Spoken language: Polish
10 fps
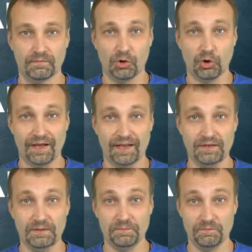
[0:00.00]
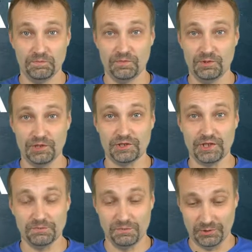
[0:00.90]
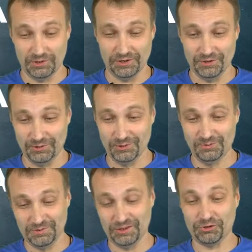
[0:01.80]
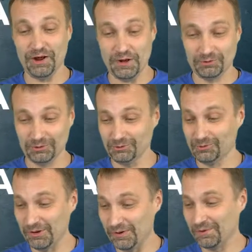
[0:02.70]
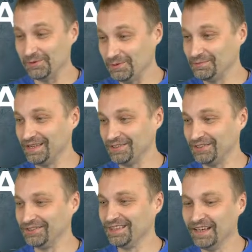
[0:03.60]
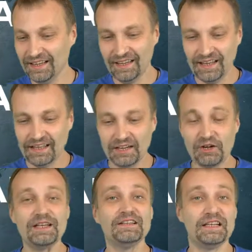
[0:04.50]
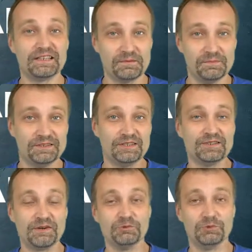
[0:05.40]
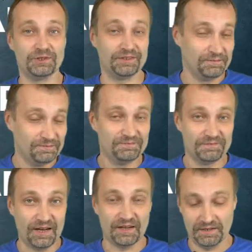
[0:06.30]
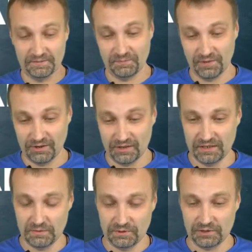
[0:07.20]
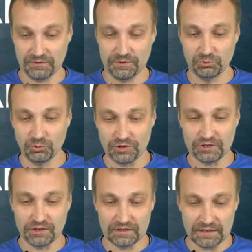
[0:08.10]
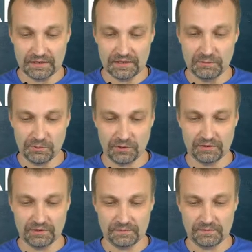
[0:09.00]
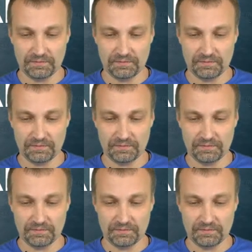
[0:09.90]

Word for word: OK, jesteśmy po cięciu. Nie trwało to długo, mogłem nie ciąć. Kolejny etap będzie trwał dłużej. Tak, kolejny będzie trwał dłużej, czyli ten import